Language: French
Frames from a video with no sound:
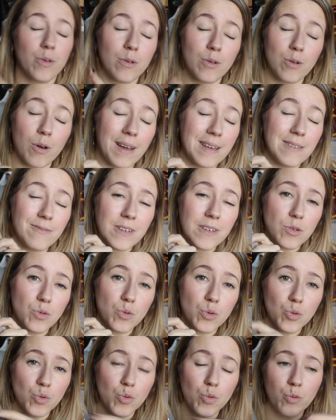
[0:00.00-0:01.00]
Corain va se
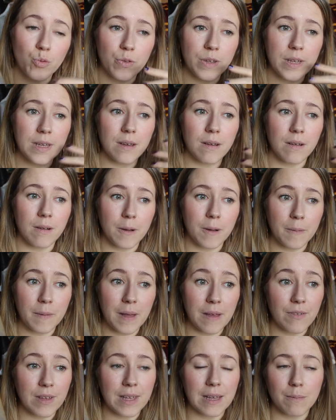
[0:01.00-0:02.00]
retrouver
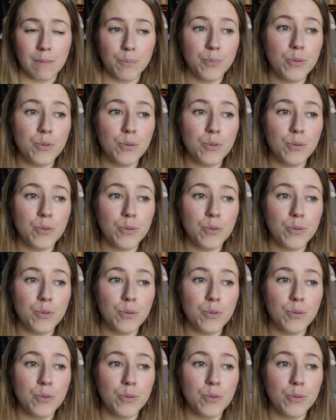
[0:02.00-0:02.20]
avec un